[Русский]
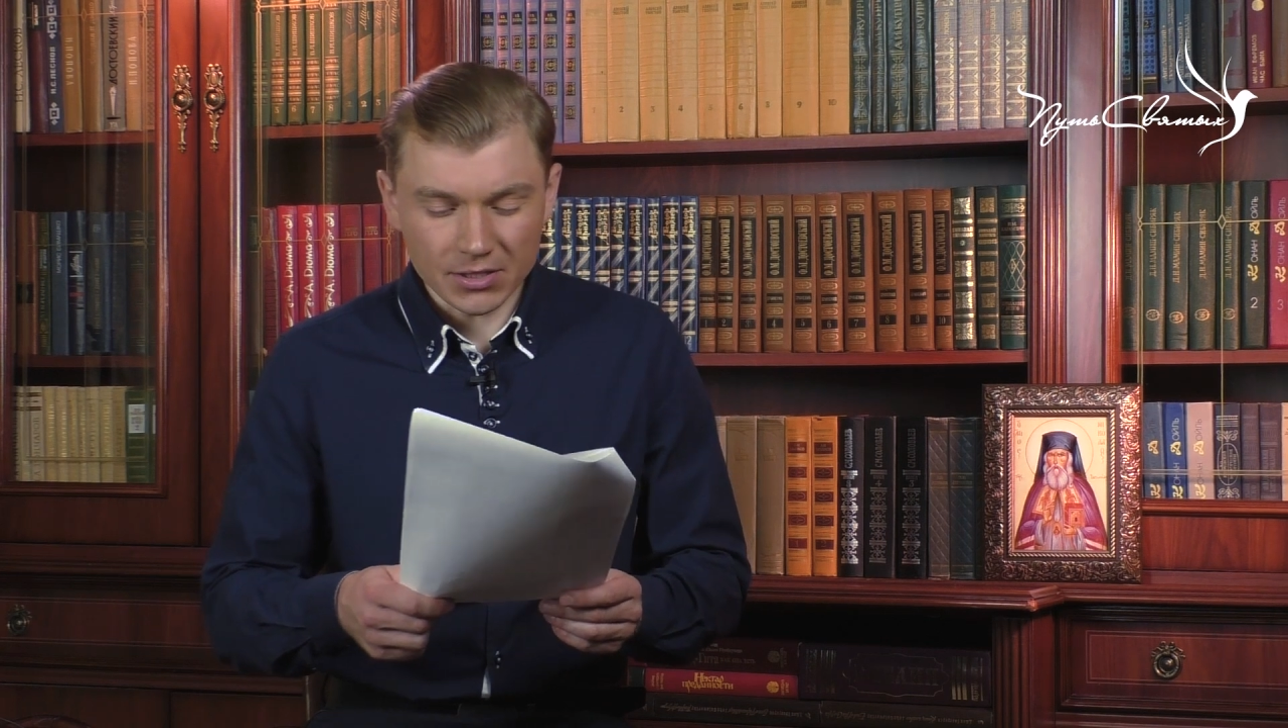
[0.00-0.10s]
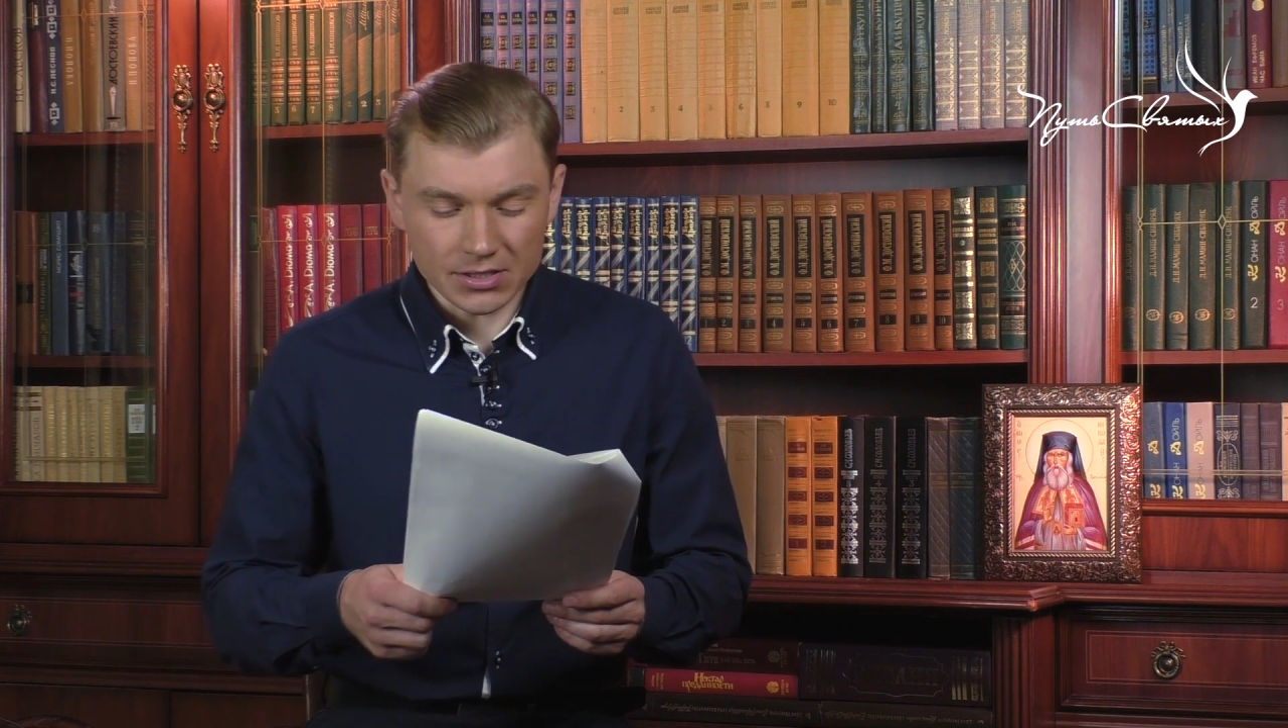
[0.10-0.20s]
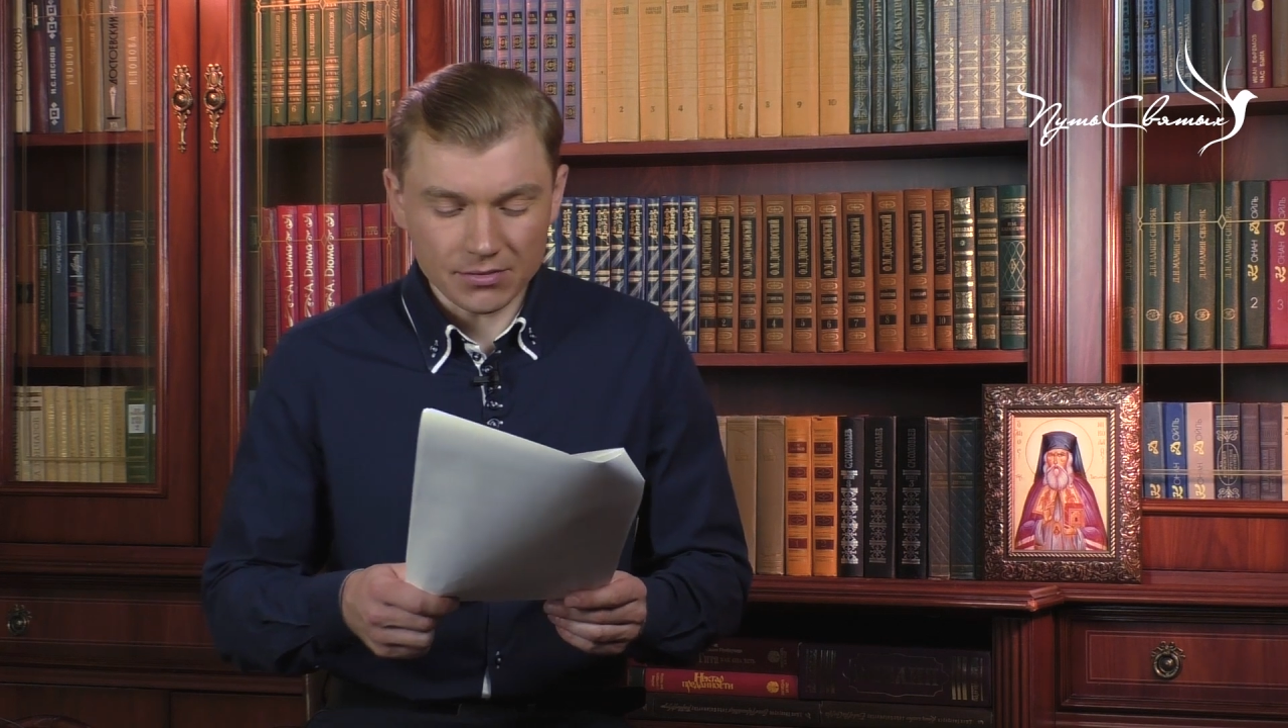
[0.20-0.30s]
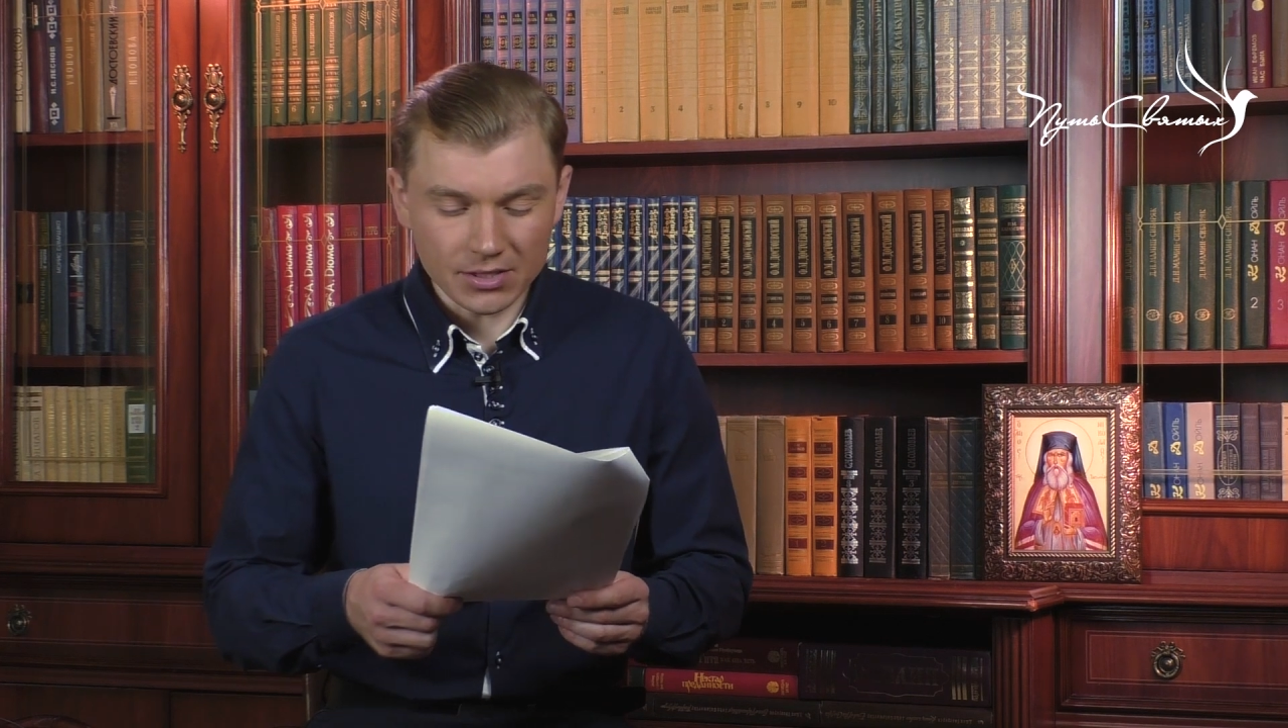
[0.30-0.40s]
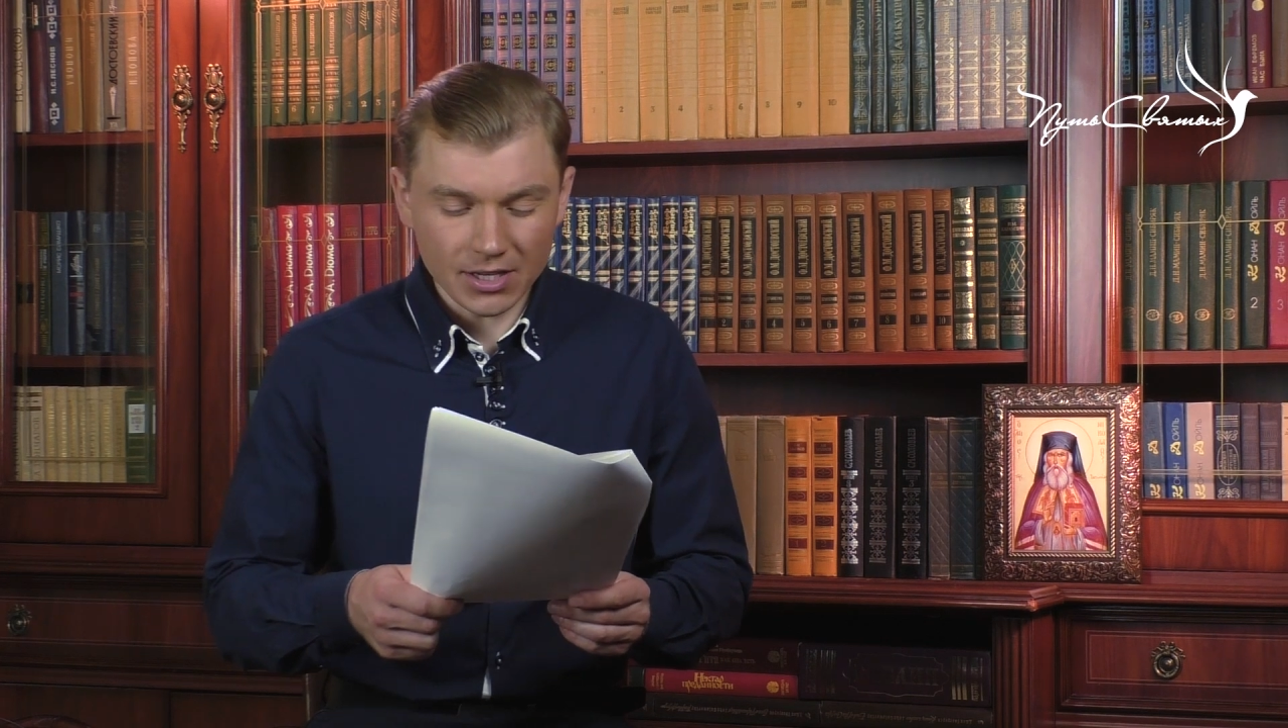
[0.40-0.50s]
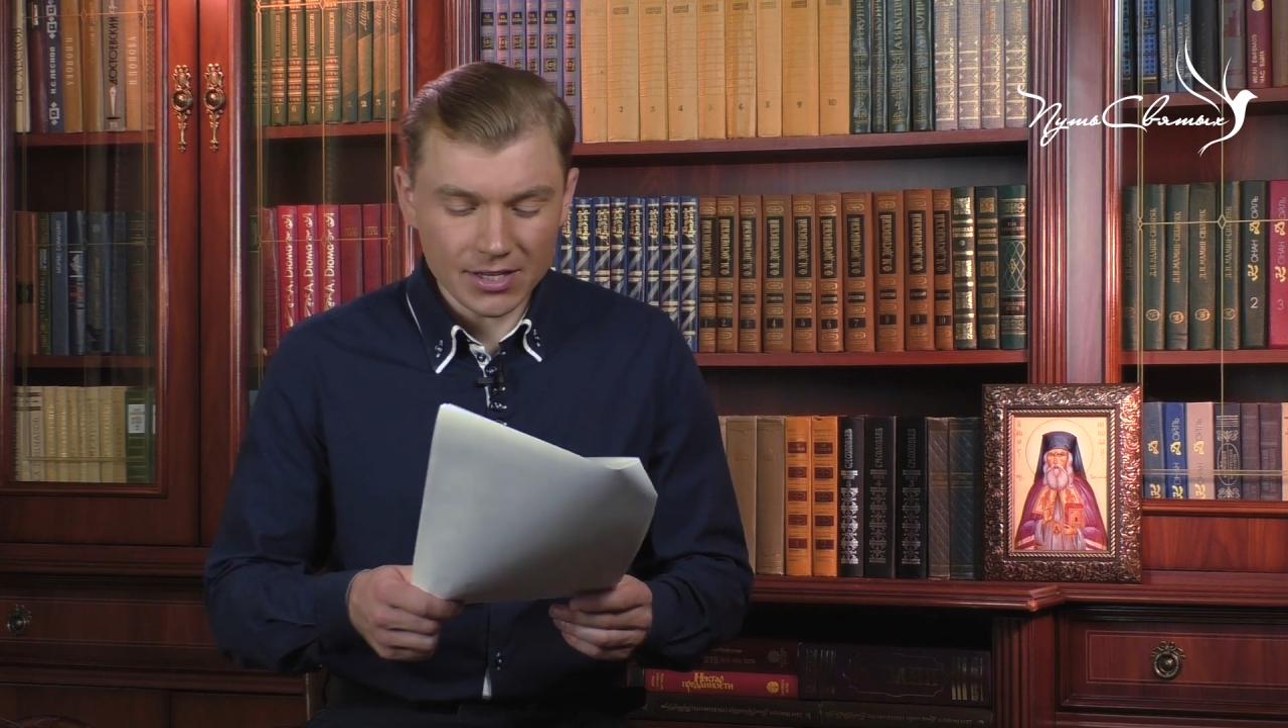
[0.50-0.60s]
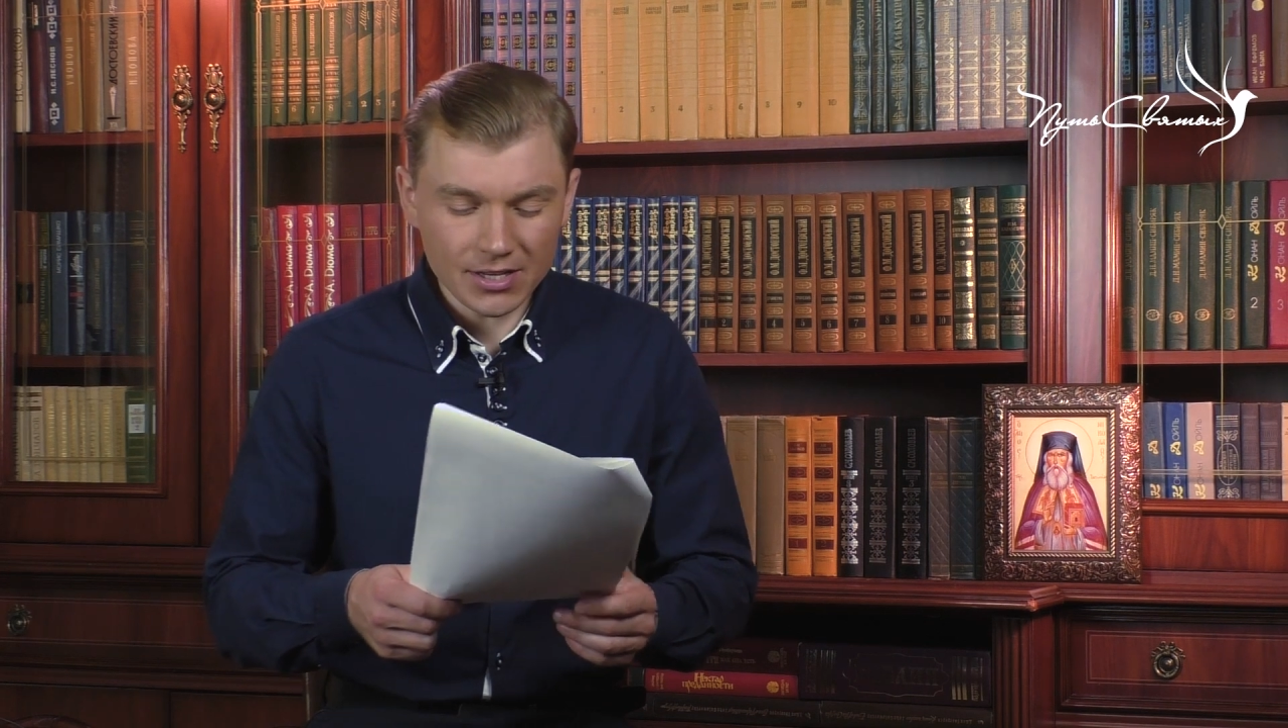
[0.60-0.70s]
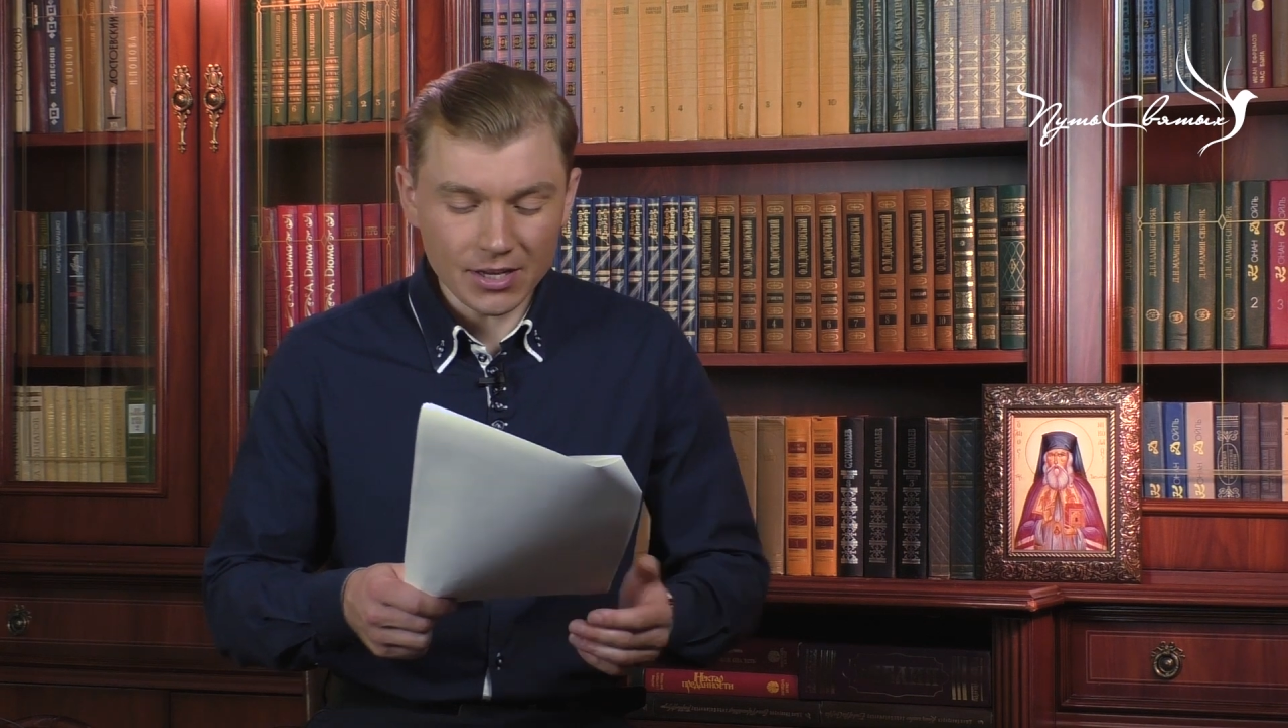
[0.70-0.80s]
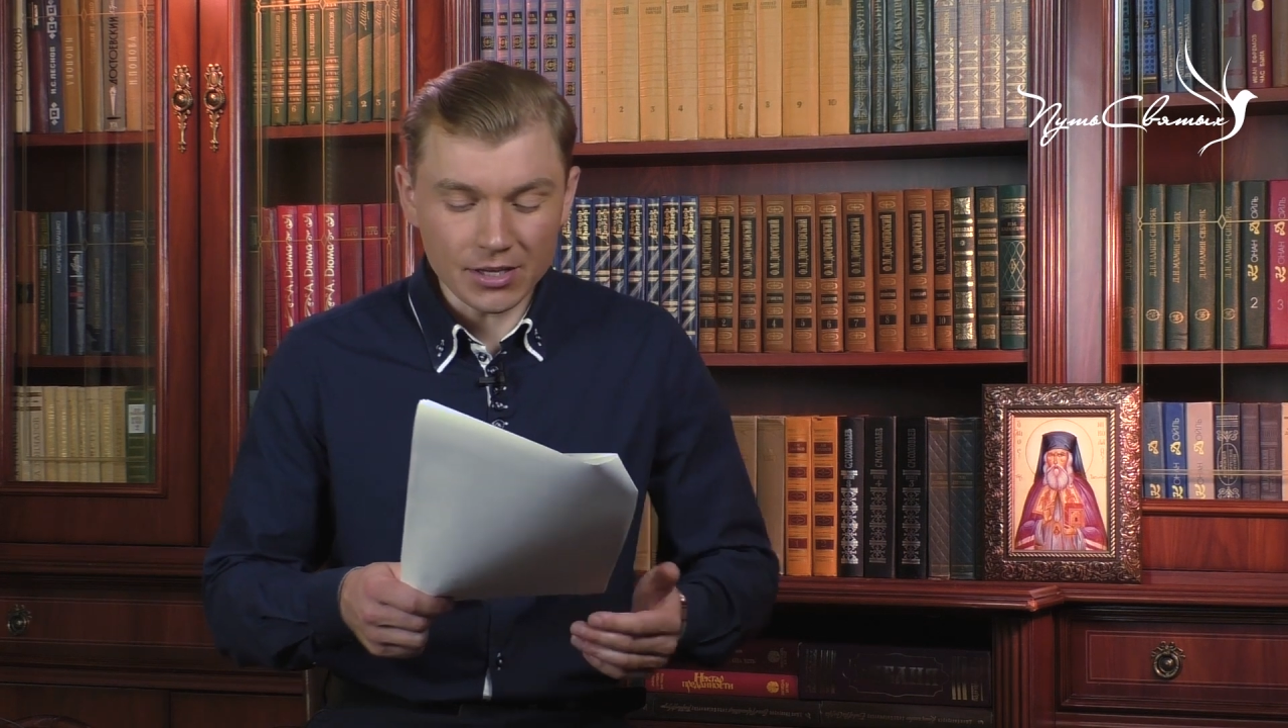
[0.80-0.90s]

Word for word: процветание